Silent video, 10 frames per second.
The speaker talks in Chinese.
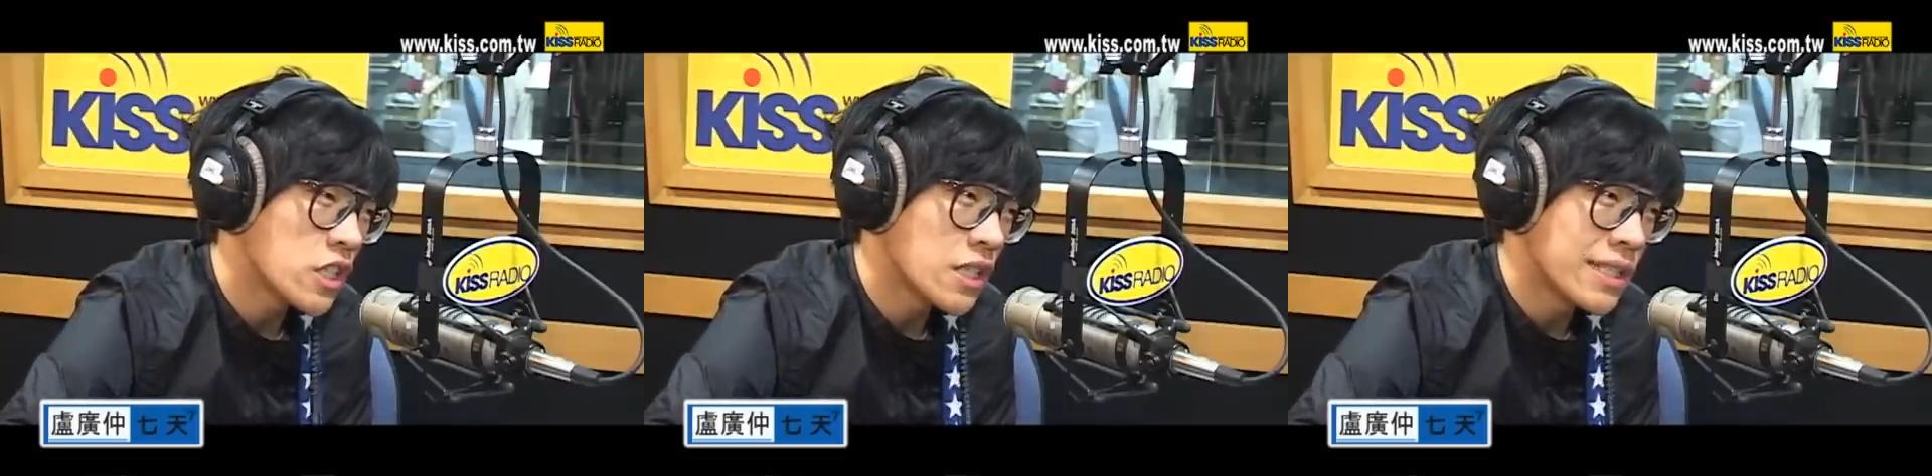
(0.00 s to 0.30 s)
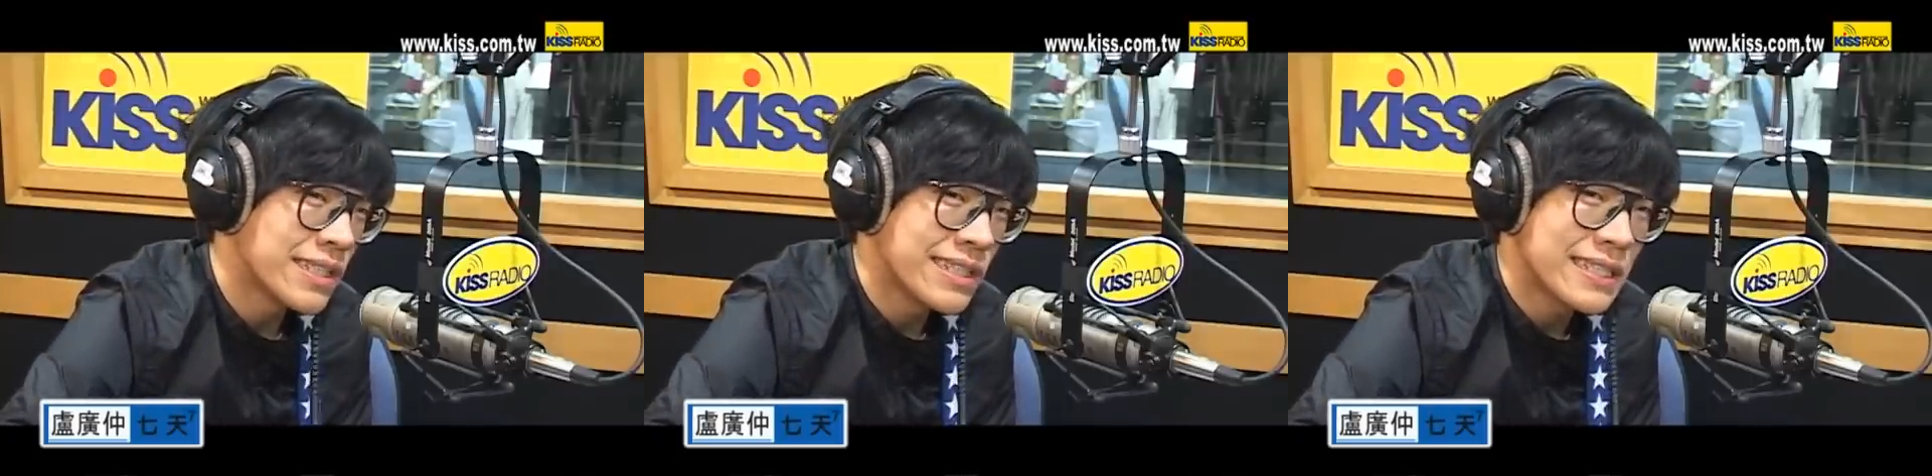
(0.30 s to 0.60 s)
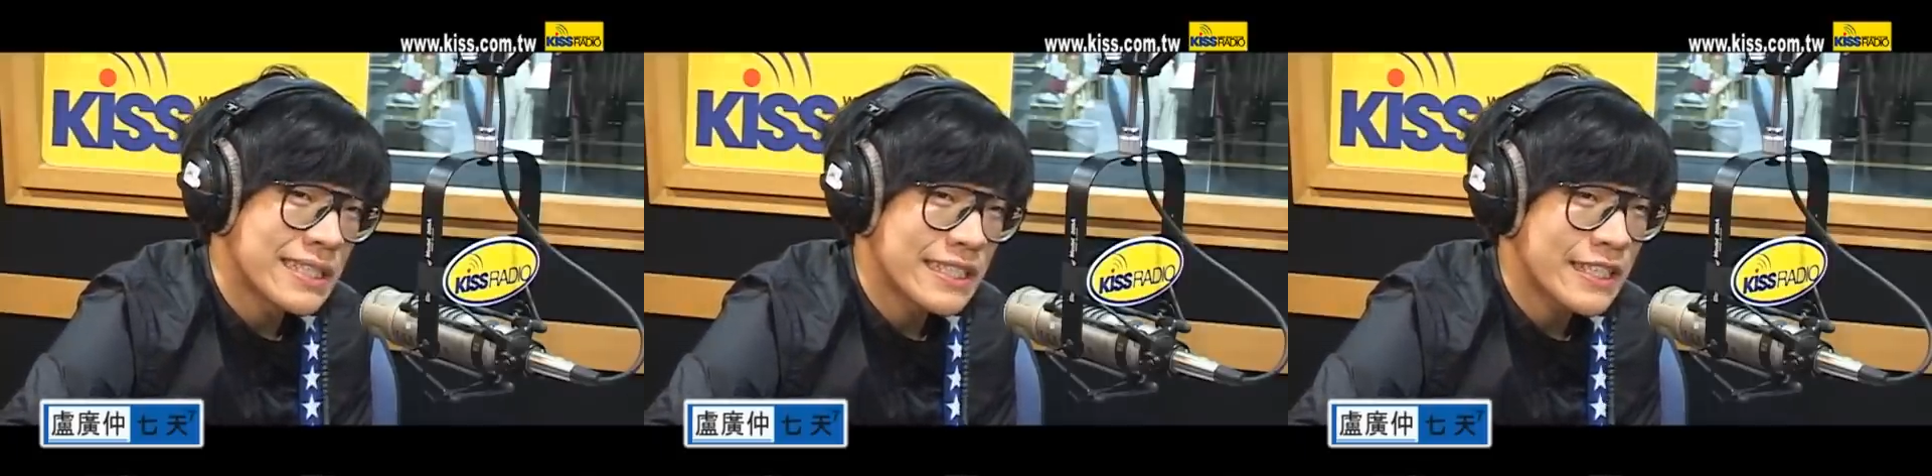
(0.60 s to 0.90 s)
是
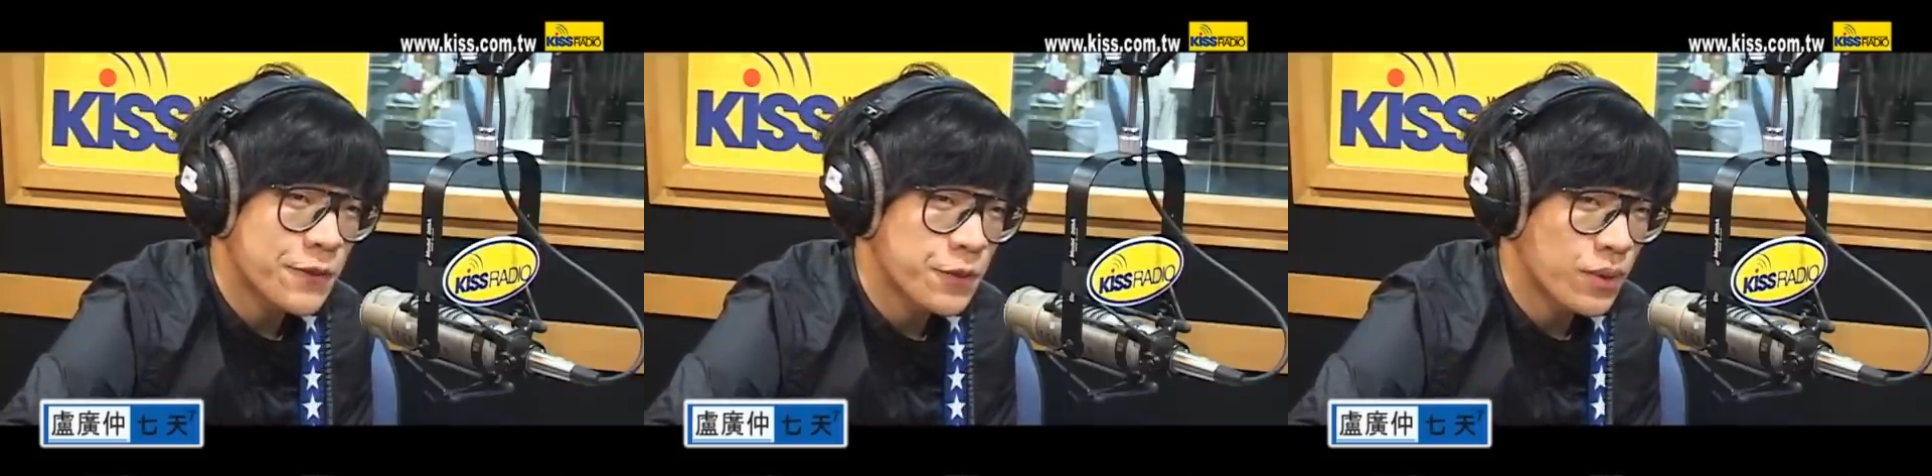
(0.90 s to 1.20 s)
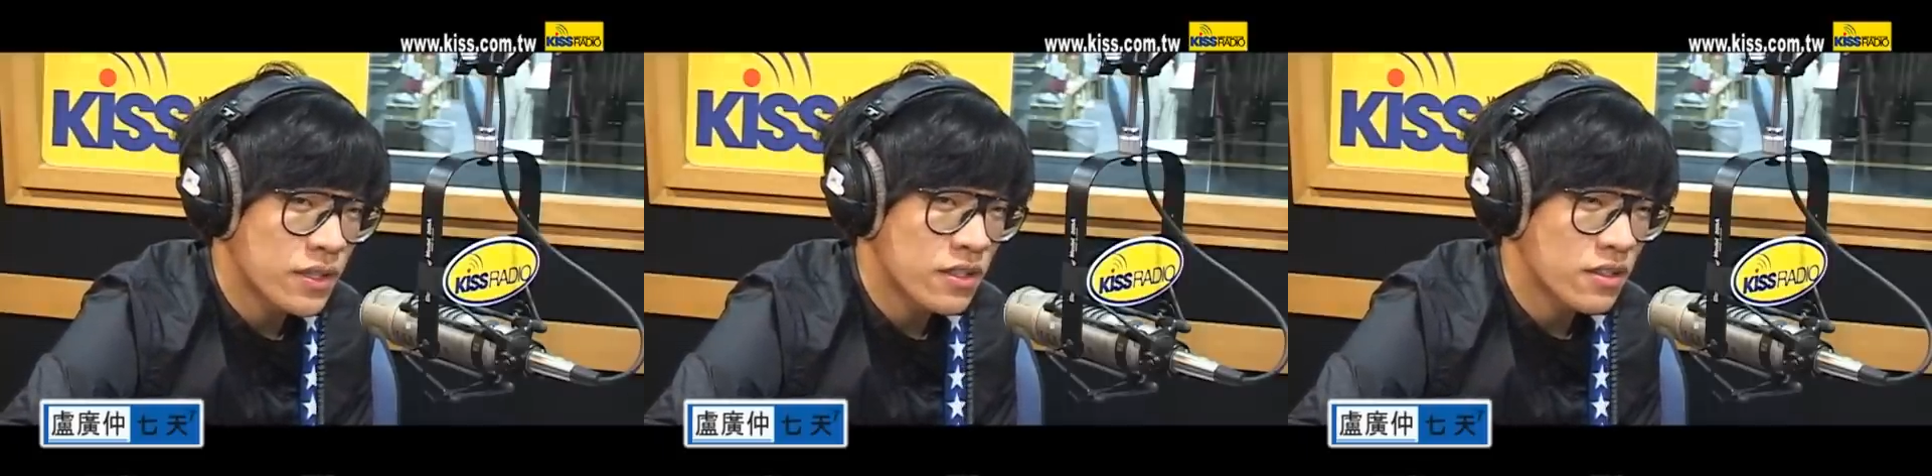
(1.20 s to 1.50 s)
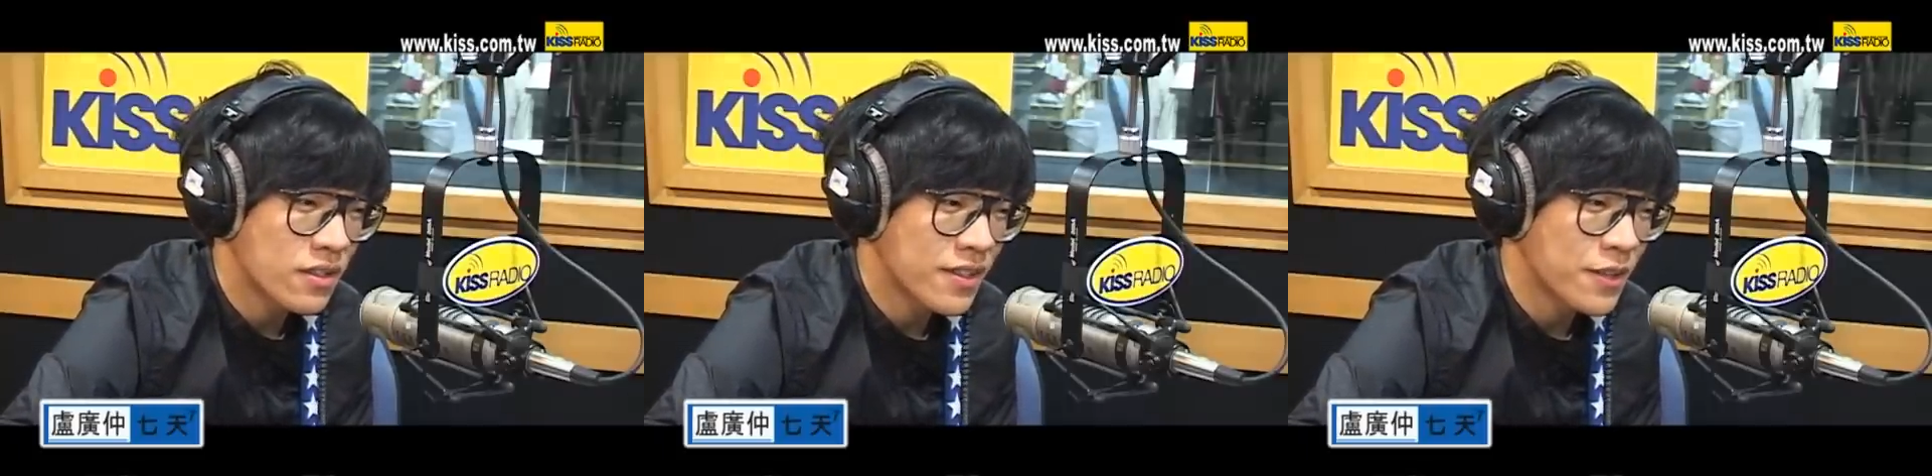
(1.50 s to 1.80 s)
要转
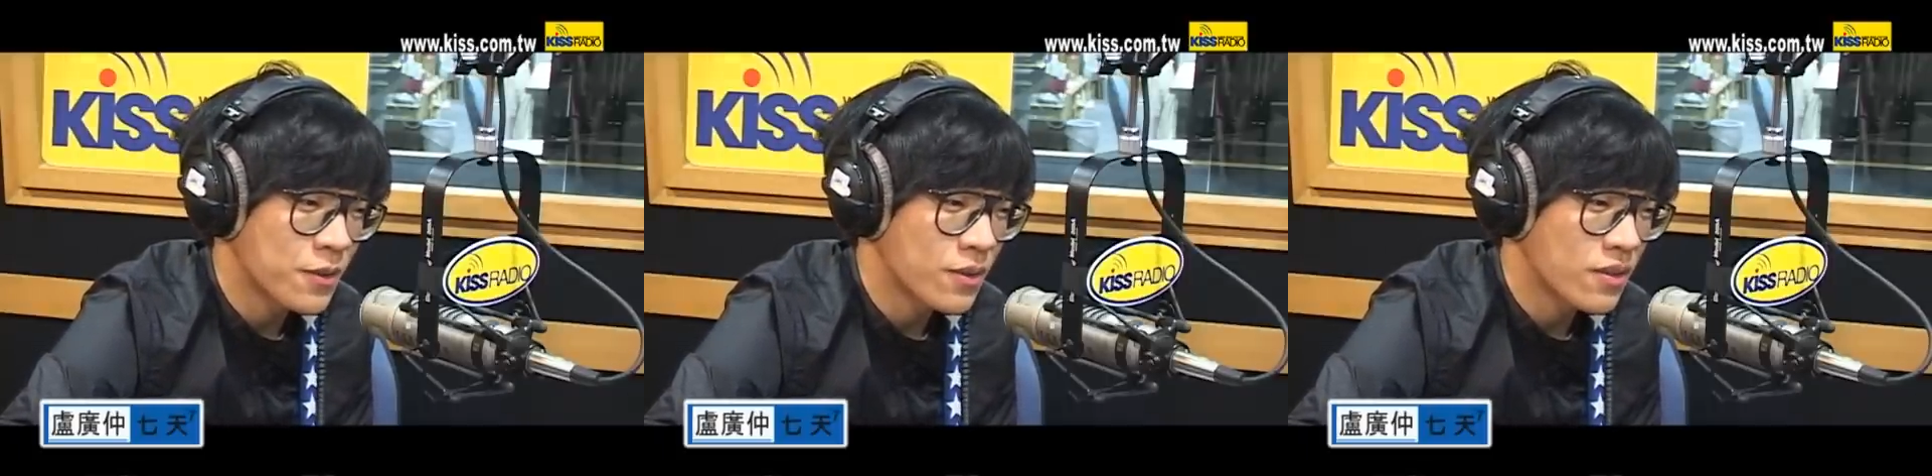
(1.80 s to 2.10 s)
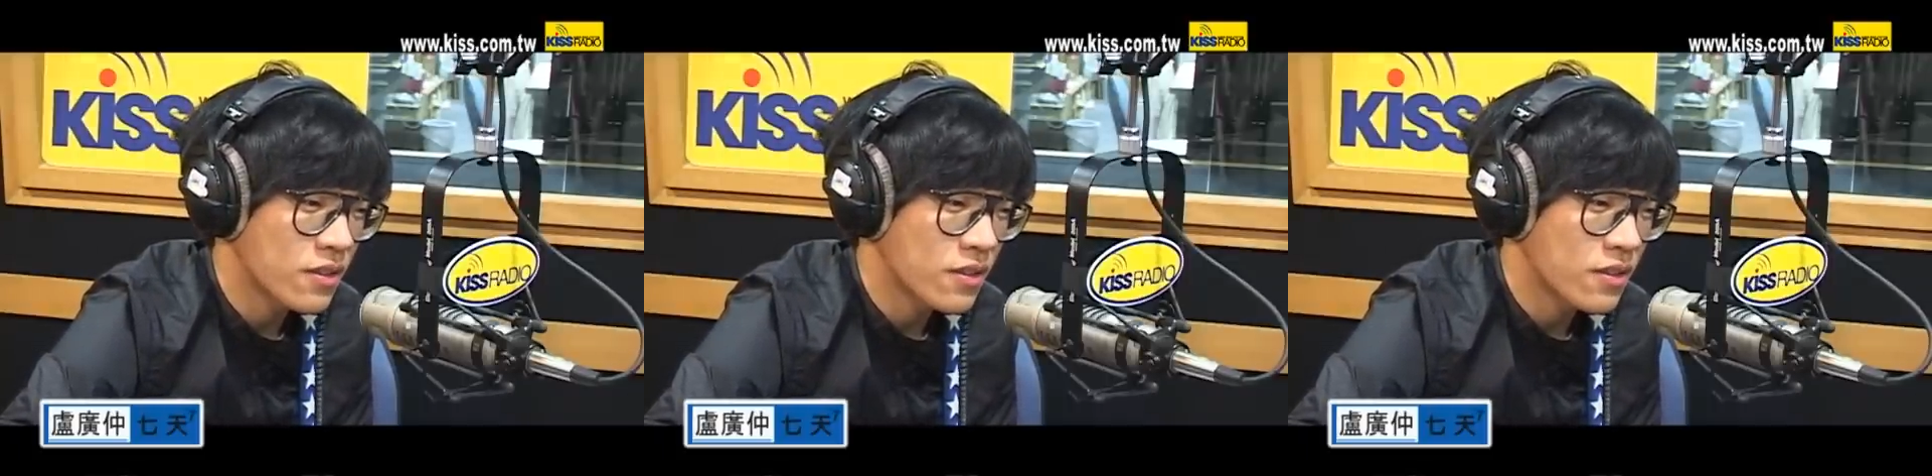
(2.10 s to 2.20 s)
系的那一段，